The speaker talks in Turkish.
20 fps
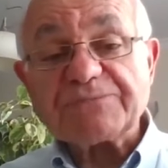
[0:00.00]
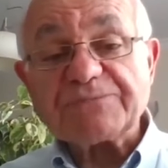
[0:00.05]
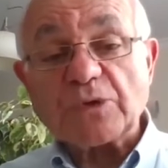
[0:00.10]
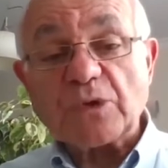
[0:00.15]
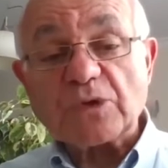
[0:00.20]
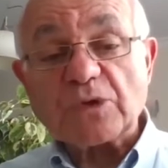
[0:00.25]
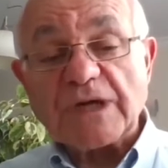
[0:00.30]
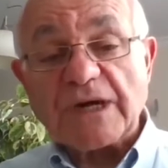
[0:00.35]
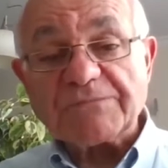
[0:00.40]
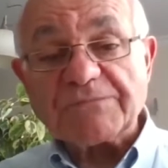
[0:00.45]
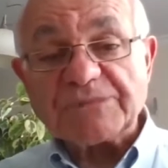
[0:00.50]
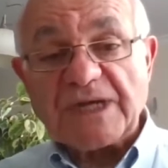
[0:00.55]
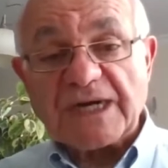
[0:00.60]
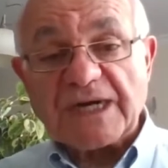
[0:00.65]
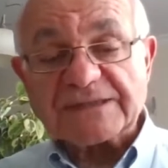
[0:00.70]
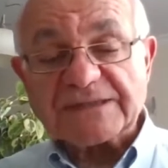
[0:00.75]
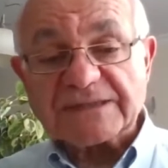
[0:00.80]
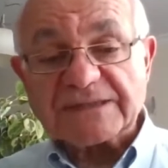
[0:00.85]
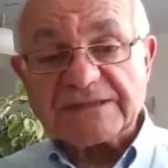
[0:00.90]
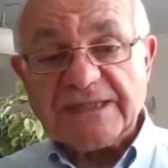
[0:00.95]

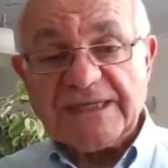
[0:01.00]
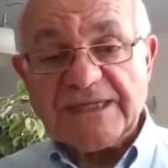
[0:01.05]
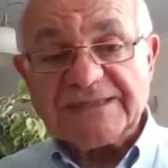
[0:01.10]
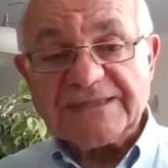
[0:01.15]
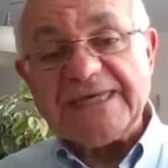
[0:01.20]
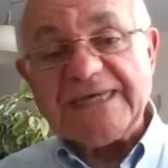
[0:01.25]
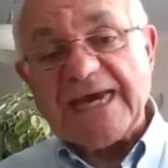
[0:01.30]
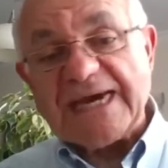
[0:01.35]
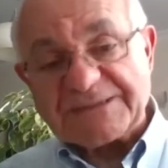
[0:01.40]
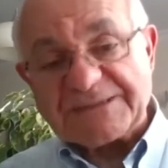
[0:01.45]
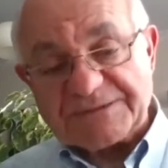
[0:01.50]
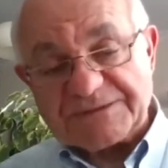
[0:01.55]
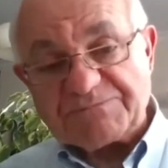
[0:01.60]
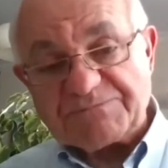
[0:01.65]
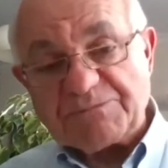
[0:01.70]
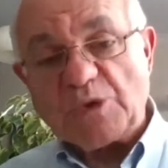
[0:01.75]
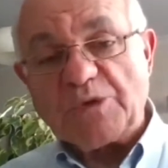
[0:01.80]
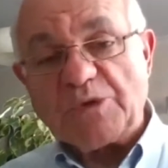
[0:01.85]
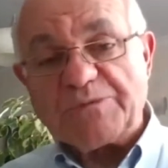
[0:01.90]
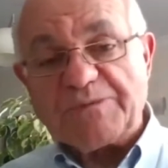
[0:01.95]
programlarda da diğer
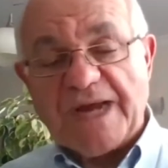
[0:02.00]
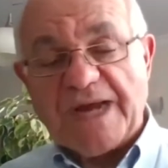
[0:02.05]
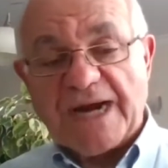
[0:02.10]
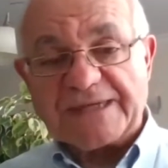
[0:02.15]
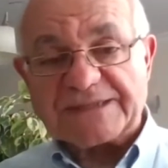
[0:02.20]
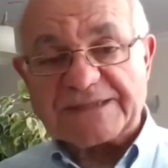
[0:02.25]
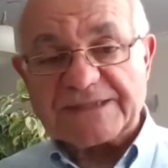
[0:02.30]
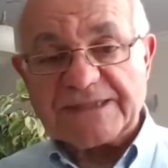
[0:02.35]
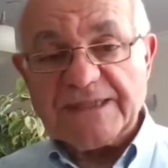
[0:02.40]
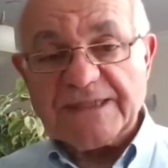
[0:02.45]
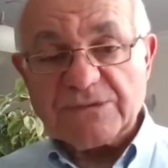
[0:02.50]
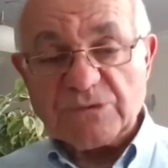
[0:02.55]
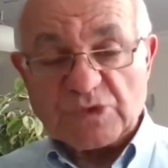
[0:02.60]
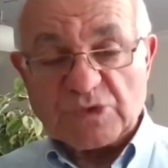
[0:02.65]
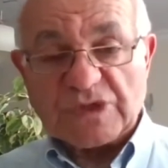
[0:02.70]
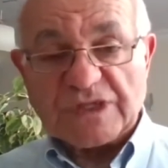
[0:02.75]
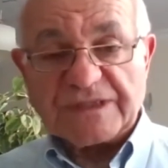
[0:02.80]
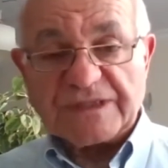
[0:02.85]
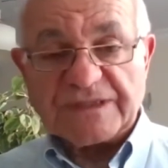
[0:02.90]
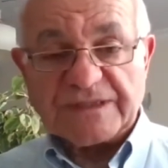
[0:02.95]
bölümler
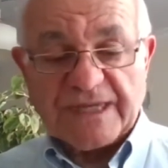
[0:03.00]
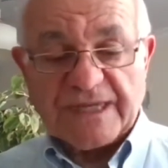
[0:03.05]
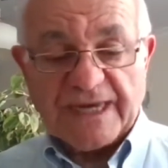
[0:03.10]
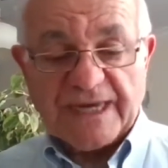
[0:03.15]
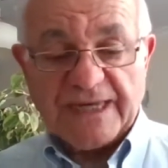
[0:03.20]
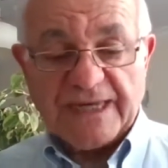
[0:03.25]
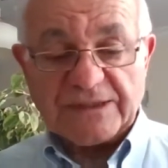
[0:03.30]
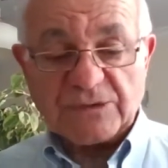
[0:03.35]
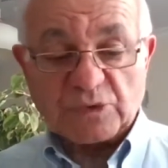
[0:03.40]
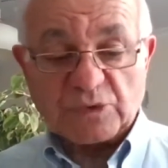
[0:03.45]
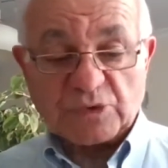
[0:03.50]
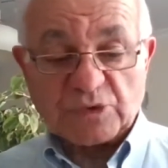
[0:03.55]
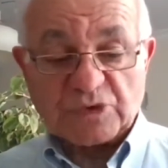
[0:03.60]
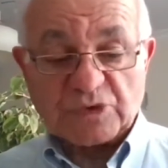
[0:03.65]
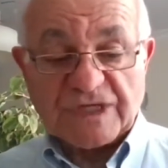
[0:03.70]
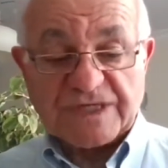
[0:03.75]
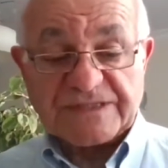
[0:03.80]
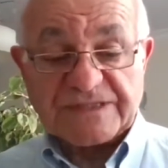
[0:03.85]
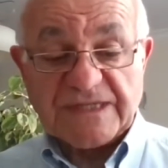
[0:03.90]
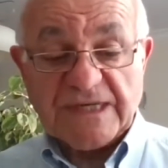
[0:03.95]
üzerinde
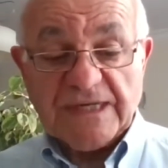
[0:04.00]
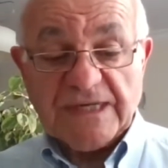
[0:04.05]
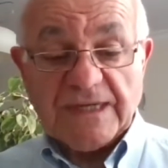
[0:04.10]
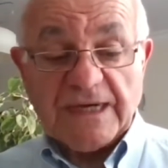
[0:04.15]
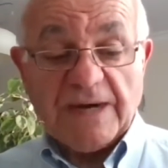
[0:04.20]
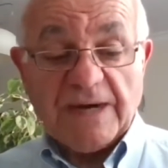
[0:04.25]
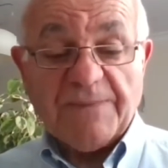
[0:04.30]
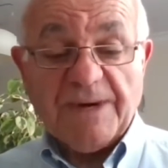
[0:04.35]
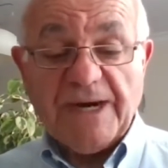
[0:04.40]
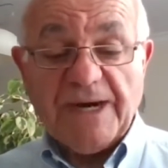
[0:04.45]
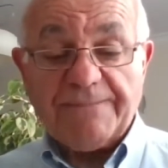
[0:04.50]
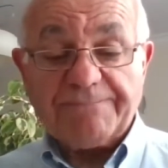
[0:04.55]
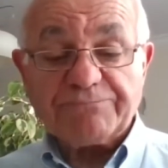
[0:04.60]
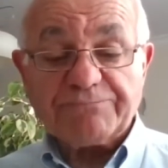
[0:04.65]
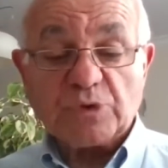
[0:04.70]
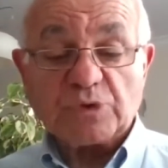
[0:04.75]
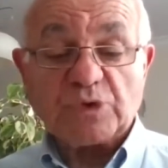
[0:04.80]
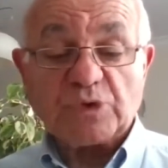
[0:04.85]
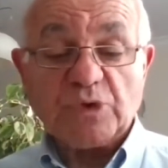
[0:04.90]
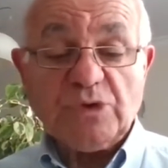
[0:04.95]
duracağız. Ama
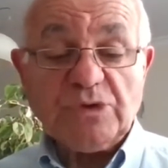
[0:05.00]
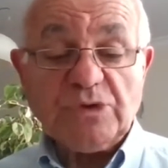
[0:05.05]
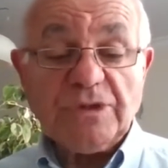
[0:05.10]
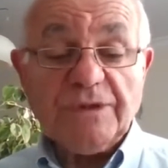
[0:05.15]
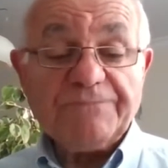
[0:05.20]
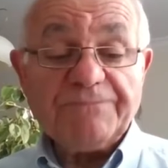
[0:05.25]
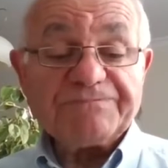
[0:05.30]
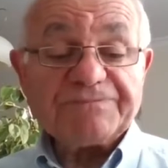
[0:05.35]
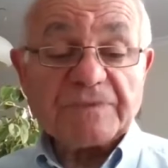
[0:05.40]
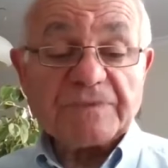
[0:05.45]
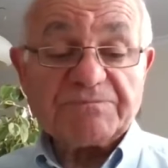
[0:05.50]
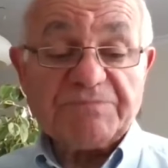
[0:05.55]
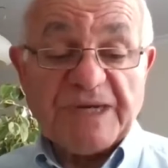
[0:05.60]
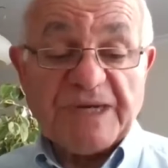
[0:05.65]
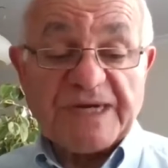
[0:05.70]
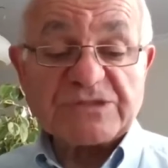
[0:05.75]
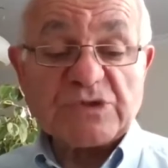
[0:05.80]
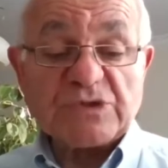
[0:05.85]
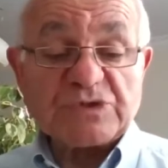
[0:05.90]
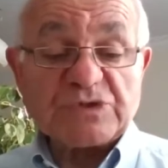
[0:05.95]
bugün
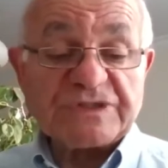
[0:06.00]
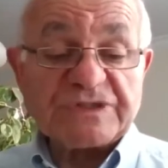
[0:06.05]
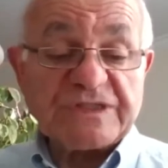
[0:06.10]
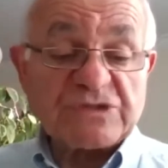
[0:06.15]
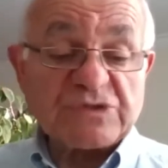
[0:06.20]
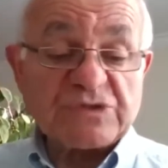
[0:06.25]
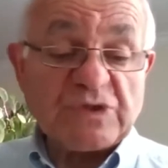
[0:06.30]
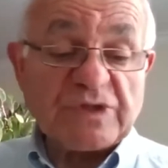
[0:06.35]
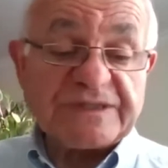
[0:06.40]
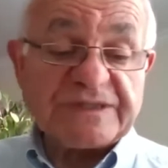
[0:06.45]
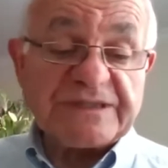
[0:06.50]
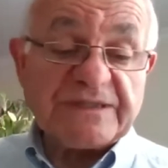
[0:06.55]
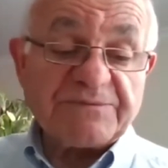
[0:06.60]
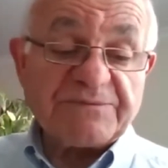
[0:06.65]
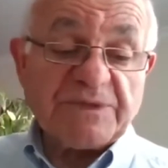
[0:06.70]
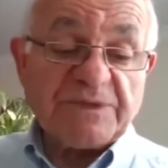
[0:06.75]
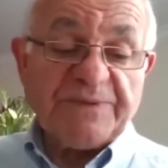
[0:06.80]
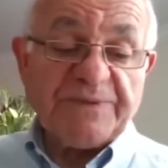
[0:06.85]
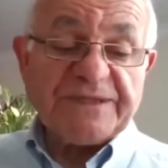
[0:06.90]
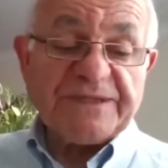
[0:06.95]
biraz önce de söylediğim
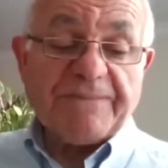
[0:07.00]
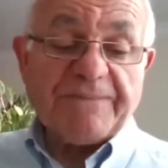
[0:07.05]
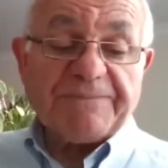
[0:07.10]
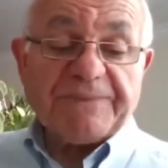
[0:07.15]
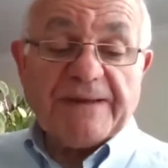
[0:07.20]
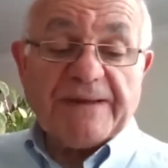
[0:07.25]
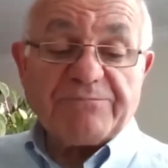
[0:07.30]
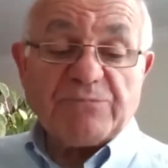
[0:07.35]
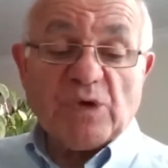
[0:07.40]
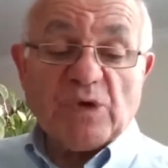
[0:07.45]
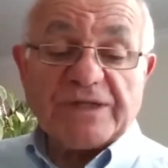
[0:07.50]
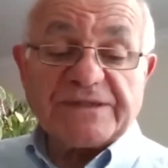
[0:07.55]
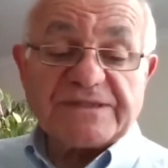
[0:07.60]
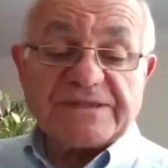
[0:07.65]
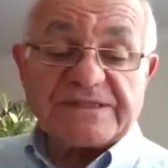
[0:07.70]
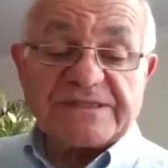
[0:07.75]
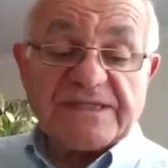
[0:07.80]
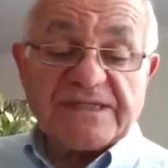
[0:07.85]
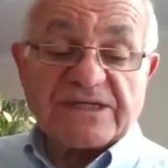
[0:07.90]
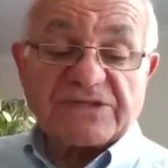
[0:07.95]
gibi deprem
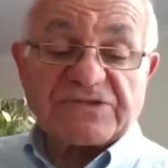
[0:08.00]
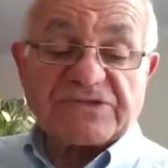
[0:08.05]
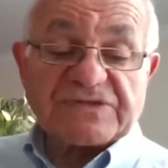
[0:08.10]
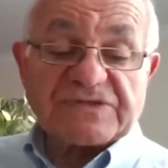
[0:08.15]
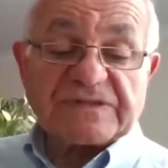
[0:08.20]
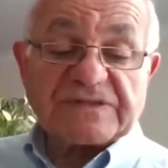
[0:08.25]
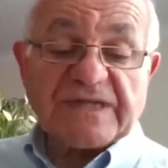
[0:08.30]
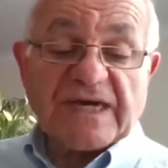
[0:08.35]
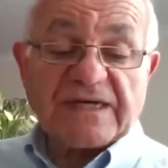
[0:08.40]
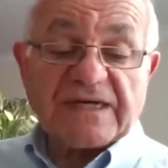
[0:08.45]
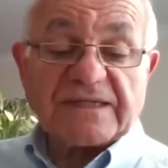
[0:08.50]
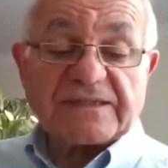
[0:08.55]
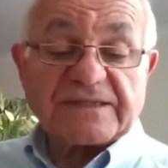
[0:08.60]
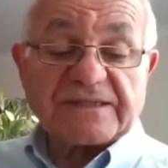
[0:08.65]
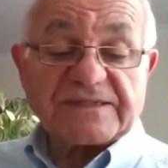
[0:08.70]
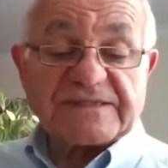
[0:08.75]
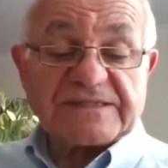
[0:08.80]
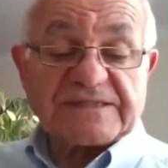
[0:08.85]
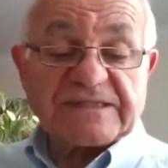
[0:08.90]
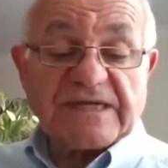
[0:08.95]
mühendisliği açısından Kanal
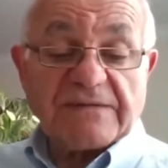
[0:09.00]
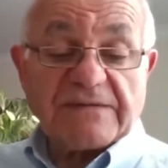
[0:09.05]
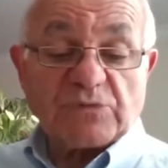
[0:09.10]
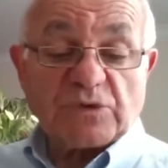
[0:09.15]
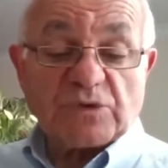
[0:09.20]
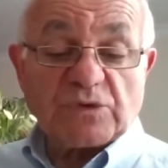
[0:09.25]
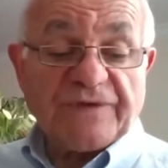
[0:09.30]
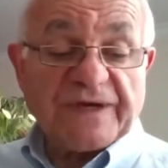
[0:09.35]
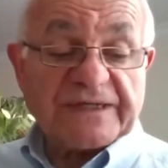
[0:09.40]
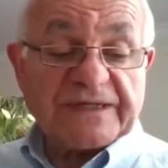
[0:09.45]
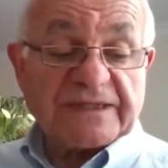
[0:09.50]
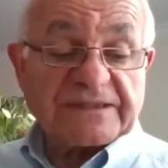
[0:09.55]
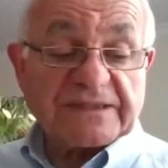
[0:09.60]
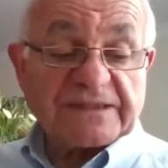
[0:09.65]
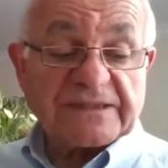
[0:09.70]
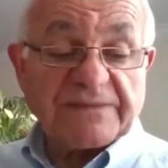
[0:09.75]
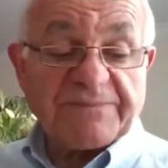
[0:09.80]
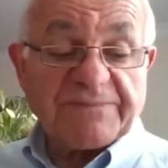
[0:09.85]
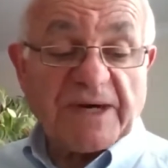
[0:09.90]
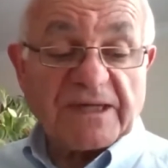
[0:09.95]
İstanbul ve
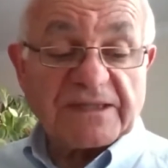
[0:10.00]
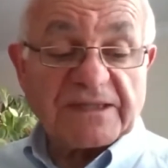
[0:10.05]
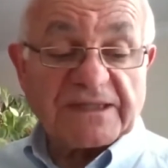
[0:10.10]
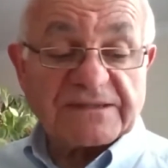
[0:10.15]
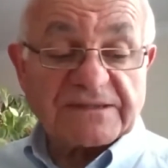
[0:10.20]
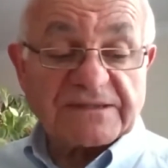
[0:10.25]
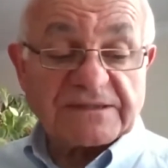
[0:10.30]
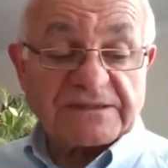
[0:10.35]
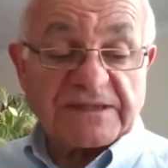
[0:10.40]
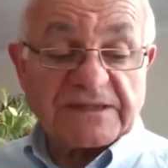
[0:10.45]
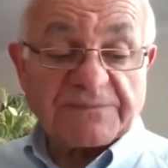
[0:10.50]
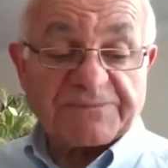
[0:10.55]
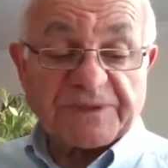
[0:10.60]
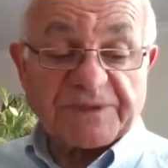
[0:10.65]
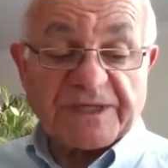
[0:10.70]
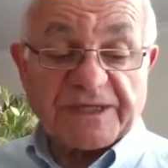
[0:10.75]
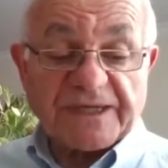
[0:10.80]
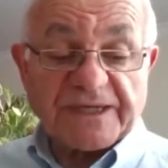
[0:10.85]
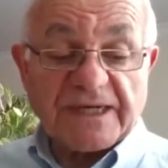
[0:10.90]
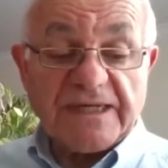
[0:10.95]
kanala bağlantılı
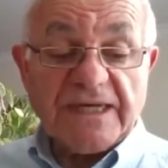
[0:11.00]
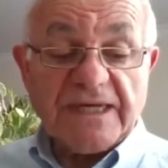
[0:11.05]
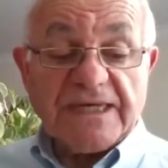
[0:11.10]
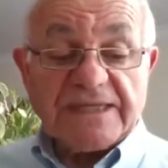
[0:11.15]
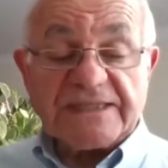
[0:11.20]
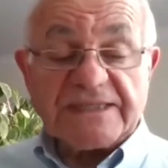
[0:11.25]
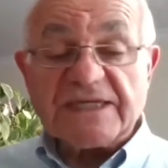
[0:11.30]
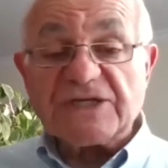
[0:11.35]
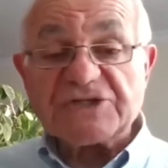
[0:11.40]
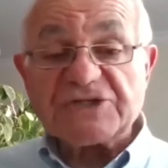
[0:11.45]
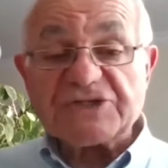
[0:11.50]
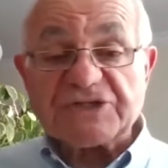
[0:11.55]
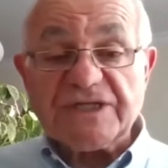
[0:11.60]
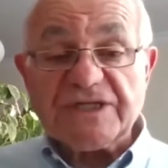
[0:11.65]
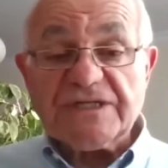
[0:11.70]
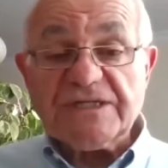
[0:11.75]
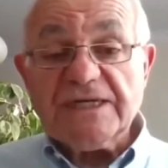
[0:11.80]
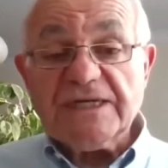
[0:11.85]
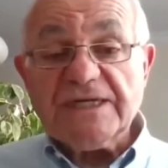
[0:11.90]
yapılara ilişkin